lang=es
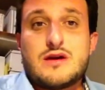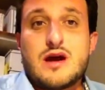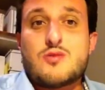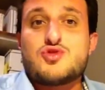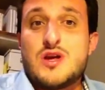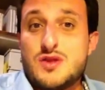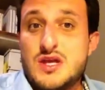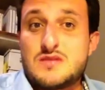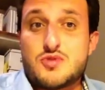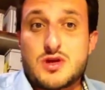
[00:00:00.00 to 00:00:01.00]

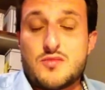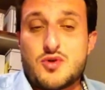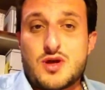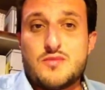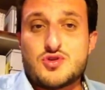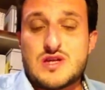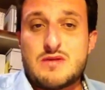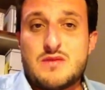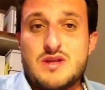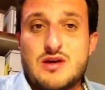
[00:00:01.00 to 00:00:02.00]
ausencias, porque por ejemplo
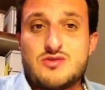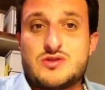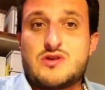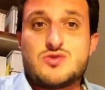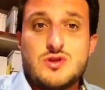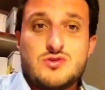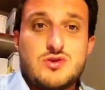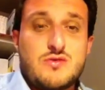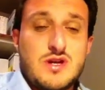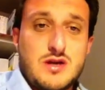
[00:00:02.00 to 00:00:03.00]
estaban invitados a Estados Unidos y
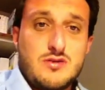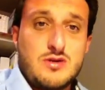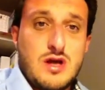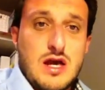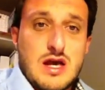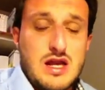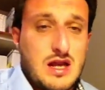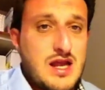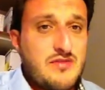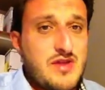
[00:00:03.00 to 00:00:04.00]
no vinieron,
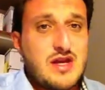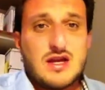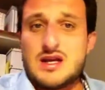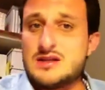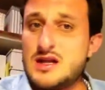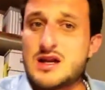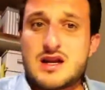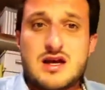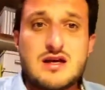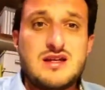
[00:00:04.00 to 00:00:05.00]
Irlanda,
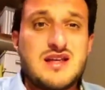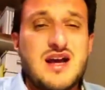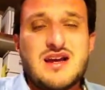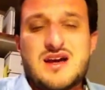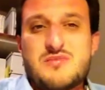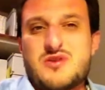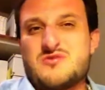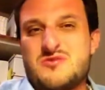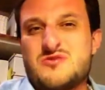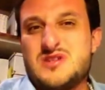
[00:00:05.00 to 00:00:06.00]
Inglaterra, Italia, pero
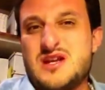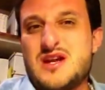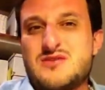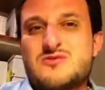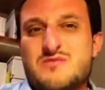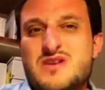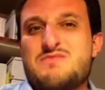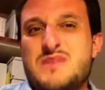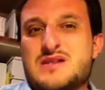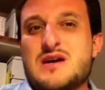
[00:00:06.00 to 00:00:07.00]
los italianos son más
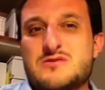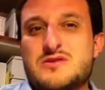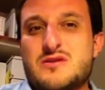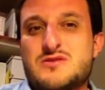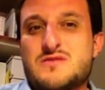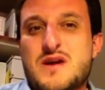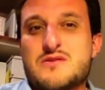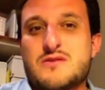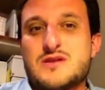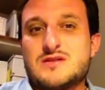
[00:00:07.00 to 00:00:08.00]
pesados que los
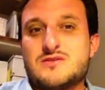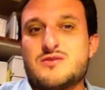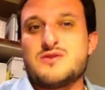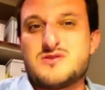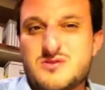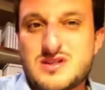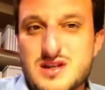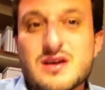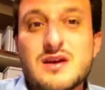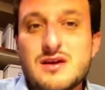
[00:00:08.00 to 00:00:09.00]
españoles, entonces yo qué sé,